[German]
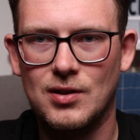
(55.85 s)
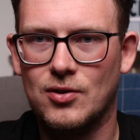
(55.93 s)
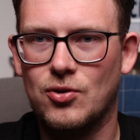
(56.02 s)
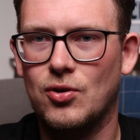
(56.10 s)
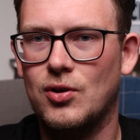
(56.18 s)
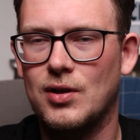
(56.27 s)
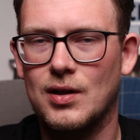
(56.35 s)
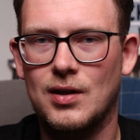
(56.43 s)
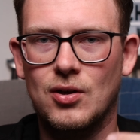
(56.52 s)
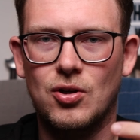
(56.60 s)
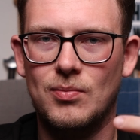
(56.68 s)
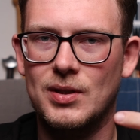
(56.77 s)
Ihr könnt in
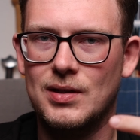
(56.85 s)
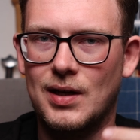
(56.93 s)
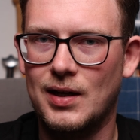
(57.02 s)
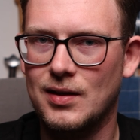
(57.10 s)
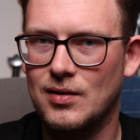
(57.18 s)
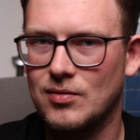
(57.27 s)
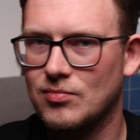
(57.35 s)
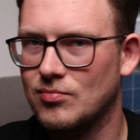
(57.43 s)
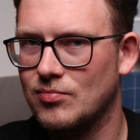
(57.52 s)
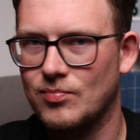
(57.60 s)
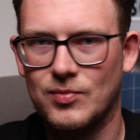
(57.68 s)
den Kommentaren